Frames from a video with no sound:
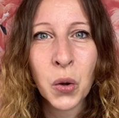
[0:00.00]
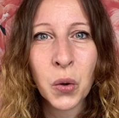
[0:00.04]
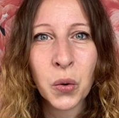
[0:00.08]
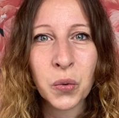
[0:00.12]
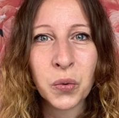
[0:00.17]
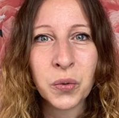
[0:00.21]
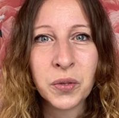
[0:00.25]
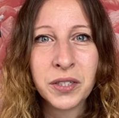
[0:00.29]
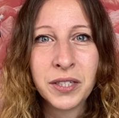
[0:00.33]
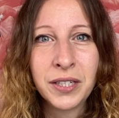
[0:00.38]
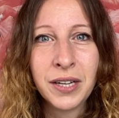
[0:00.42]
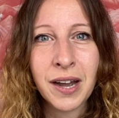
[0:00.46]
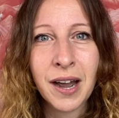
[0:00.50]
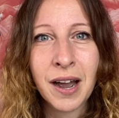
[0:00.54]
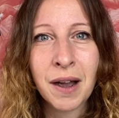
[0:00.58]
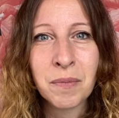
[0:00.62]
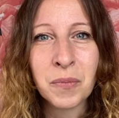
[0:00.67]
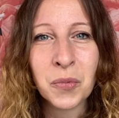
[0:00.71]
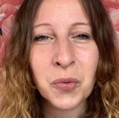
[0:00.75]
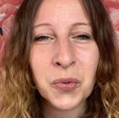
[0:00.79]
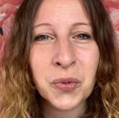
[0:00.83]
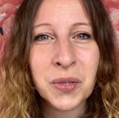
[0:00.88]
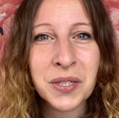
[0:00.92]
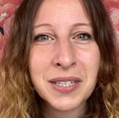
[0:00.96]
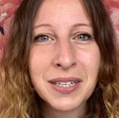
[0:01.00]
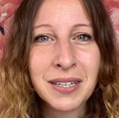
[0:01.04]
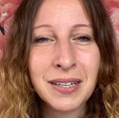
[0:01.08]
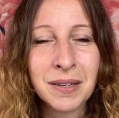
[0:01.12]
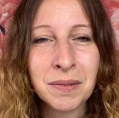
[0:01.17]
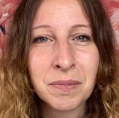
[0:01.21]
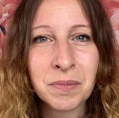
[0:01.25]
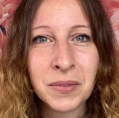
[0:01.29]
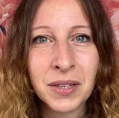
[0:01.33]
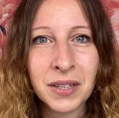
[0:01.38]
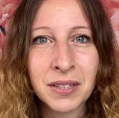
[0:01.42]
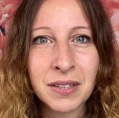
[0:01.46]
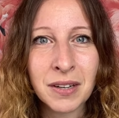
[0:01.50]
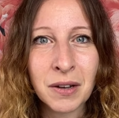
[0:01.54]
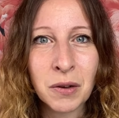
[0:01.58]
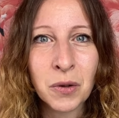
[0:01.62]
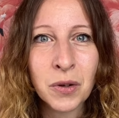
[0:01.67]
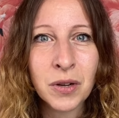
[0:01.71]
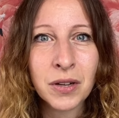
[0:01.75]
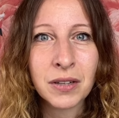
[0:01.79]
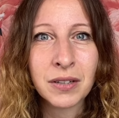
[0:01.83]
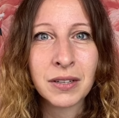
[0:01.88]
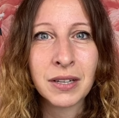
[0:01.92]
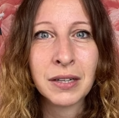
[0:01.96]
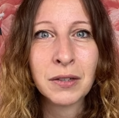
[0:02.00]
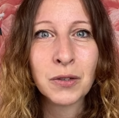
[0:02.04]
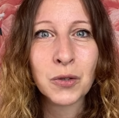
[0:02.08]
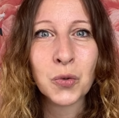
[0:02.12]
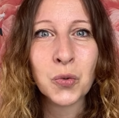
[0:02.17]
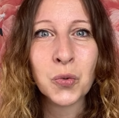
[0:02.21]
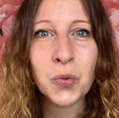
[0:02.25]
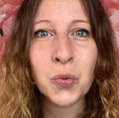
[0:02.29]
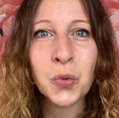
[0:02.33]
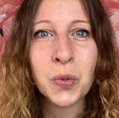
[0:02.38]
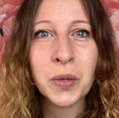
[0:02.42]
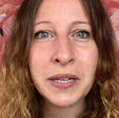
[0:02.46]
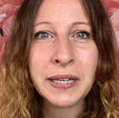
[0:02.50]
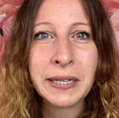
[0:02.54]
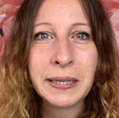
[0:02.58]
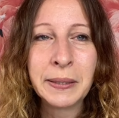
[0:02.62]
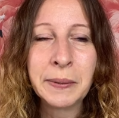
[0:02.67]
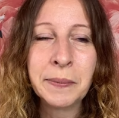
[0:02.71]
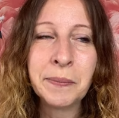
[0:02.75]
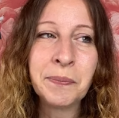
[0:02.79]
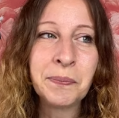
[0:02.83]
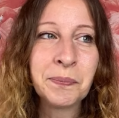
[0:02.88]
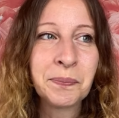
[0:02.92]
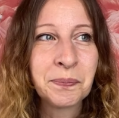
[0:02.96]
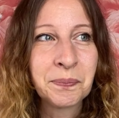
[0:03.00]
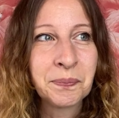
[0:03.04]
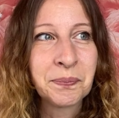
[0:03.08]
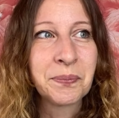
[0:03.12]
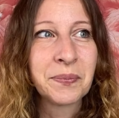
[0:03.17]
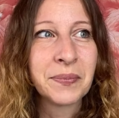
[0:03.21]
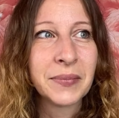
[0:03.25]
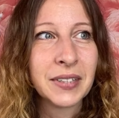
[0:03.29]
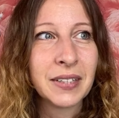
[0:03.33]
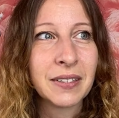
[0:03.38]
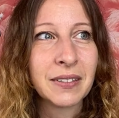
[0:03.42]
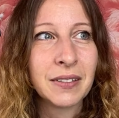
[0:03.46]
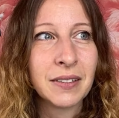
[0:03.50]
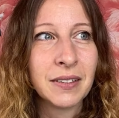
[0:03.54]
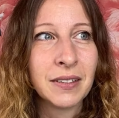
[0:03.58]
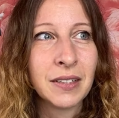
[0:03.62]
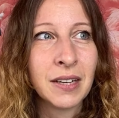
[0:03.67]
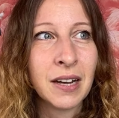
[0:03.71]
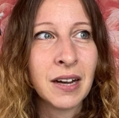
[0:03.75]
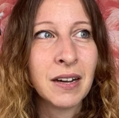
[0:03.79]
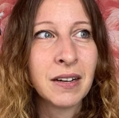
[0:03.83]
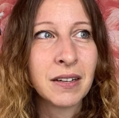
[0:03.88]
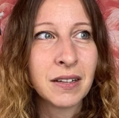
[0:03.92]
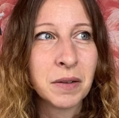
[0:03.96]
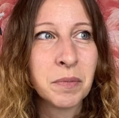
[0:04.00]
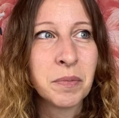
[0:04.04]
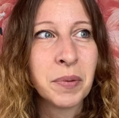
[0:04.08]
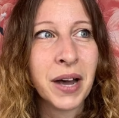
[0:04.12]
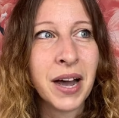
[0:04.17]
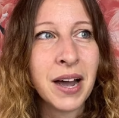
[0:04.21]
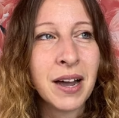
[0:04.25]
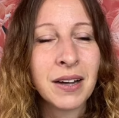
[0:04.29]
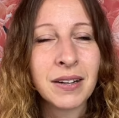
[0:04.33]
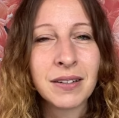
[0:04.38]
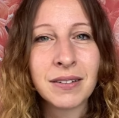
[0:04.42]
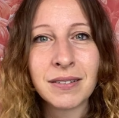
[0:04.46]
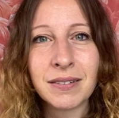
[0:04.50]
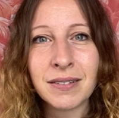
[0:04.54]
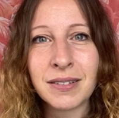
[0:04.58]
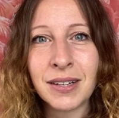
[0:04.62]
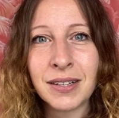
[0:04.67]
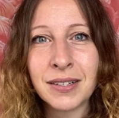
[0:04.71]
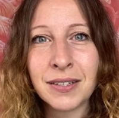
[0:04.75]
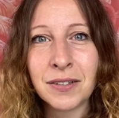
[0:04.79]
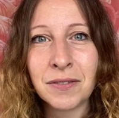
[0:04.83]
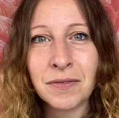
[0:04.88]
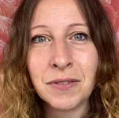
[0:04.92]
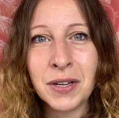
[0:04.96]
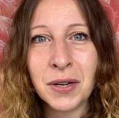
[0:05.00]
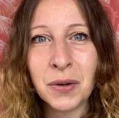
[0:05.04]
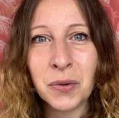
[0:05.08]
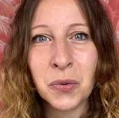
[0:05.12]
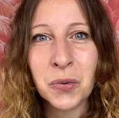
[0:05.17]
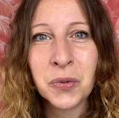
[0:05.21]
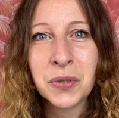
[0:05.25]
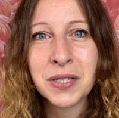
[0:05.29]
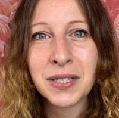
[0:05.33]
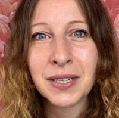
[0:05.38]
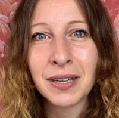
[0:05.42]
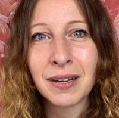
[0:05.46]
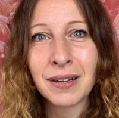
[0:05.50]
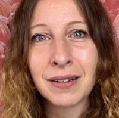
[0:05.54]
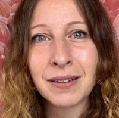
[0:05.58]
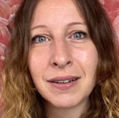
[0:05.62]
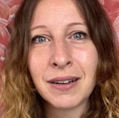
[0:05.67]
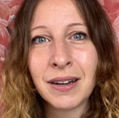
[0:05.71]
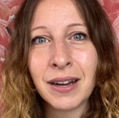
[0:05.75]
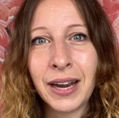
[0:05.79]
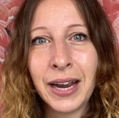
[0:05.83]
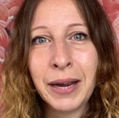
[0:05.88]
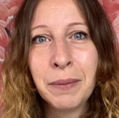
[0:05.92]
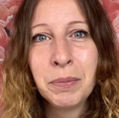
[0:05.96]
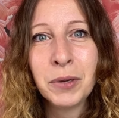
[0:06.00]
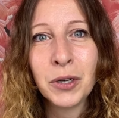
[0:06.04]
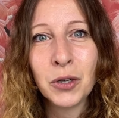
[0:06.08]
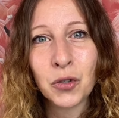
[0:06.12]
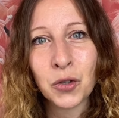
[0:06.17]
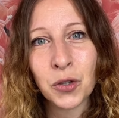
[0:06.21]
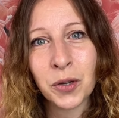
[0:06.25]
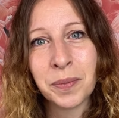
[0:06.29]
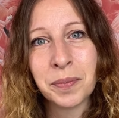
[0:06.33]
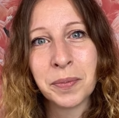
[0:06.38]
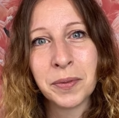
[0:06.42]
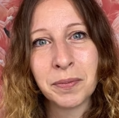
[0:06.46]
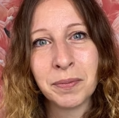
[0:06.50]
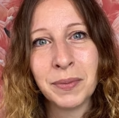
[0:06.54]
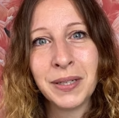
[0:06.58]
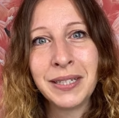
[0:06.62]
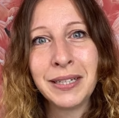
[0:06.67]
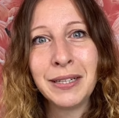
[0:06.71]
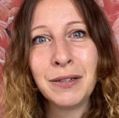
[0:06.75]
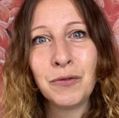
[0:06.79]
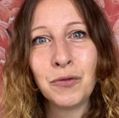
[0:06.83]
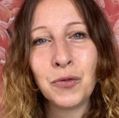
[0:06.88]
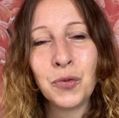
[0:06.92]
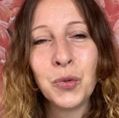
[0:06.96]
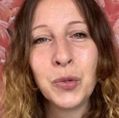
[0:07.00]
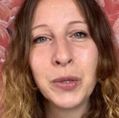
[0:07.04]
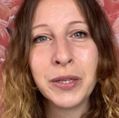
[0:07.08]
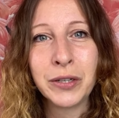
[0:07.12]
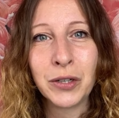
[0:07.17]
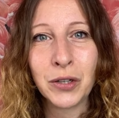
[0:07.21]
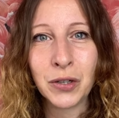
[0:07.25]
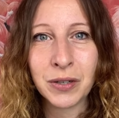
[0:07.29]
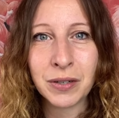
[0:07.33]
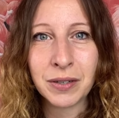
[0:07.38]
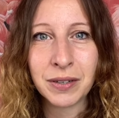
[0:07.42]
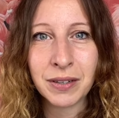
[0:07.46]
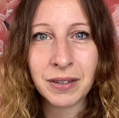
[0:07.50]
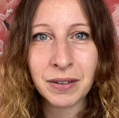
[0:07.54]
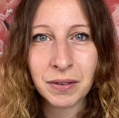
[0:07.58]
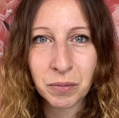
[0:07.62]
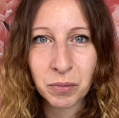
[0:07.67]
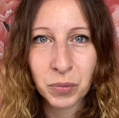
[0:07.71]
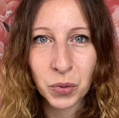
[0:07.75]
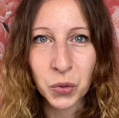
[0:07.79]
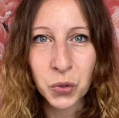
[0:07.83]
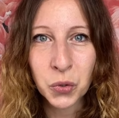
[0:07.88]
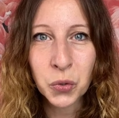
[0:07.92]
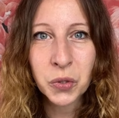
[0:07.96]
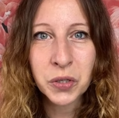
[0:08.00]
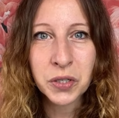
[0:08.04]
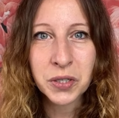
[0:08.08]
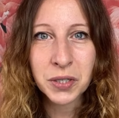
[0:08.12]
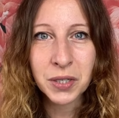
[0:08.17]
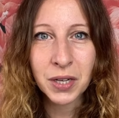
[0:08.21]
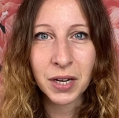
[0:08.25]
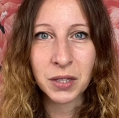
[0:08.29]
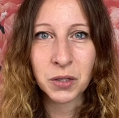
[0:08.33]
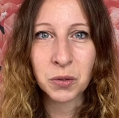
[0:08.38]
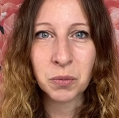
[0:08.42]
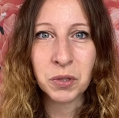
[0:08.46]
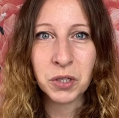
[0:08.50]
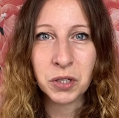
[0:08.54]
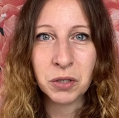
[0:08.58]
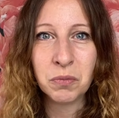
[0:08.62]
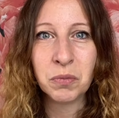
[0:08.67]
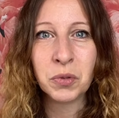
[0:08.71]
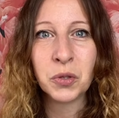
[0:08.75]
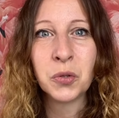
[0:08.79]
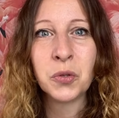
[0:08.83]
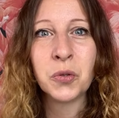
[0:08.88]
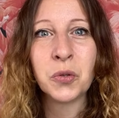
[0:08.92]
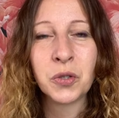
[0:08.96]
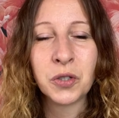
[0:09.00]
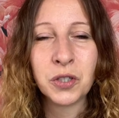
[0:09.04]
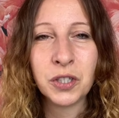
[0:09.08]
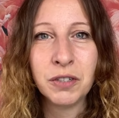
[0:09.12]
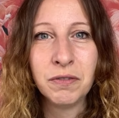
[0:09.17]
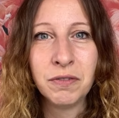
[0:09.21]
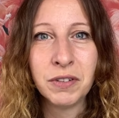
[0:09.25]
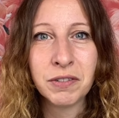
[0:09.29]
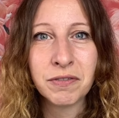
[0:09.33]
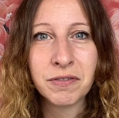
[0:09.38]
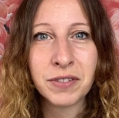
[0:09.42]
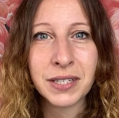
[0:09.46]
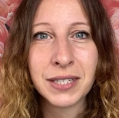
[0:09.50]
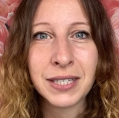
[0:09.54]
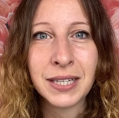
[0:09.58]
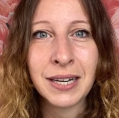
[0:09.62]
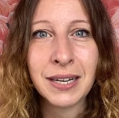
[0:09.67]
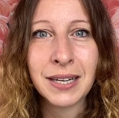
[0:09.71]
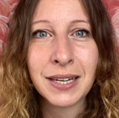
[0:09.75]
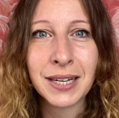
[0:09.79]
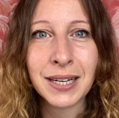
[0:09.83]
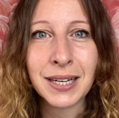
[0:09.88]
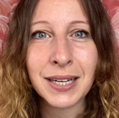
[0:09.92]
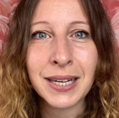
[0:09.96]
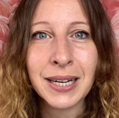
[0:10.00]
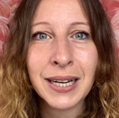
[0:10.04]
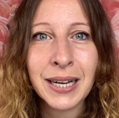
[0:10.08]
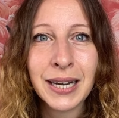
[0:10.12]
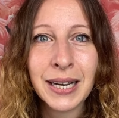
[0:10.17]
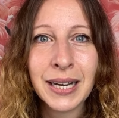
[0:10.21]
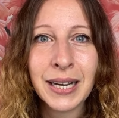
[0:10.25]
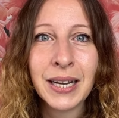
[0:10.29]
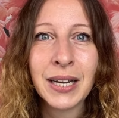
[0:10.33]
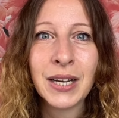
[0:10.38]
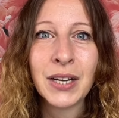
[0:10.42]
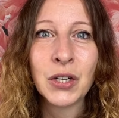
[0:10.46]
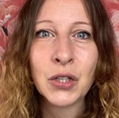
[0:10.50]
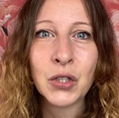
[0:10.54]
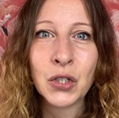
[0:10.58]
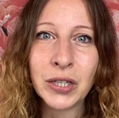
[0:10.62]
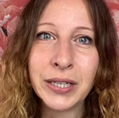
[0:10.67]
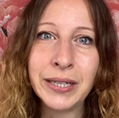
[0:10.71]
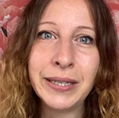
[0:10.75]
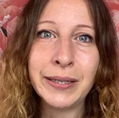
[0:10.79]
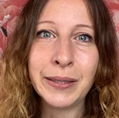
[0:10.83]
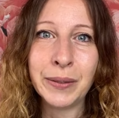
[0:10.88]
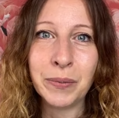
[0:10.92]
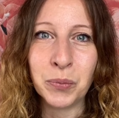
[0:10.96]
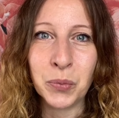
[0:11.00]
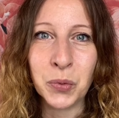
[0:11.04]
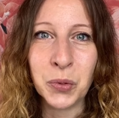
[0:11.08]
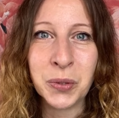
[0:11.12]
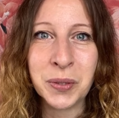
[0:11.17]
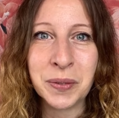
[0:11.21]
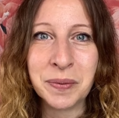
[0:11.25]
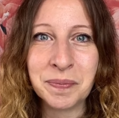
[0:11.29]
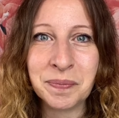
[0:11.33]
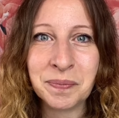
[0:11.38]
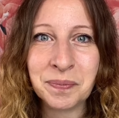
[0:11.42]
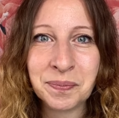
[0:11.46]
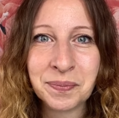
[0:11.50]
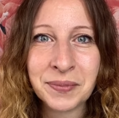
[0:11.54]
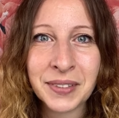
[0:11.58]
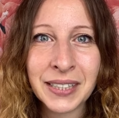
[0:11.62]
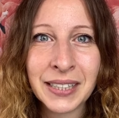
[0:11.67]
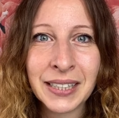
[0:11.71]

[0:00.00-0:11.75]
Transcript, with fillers: und die haben uns eben jetzt auch dazu ja, gebracht, dass wir unseren Happy Shop mit den physischen Produkten, also mit den Produkten, die wir versenden, schließen müssen.